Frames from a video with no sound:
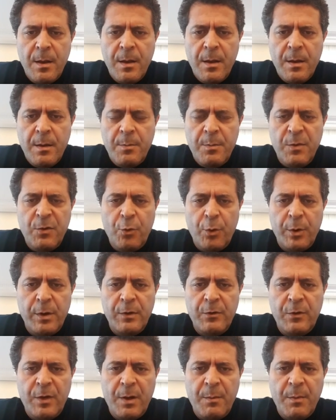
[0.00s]
Birçok
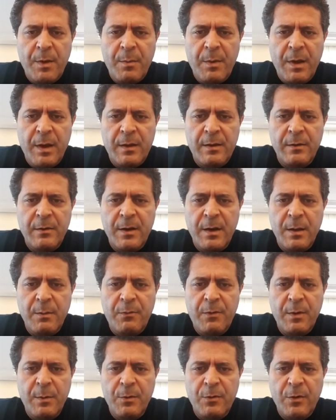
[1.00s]
inceleme, belki rahim
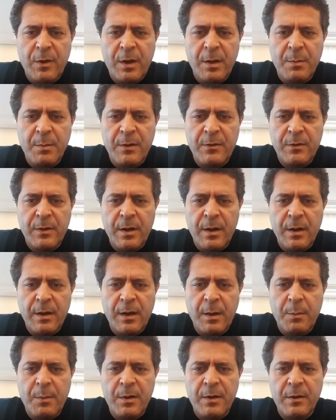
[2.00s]
filmi çekilmesi
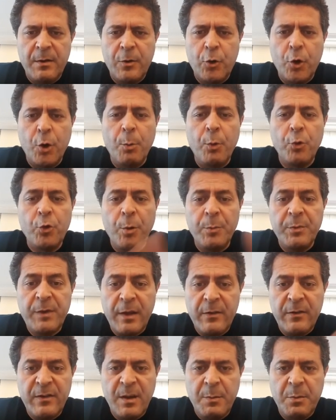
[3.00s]
gerekebilir. Kromozom
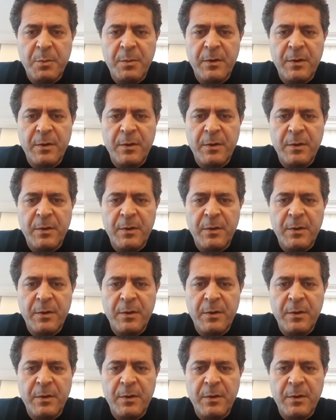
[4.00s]
testi yapılması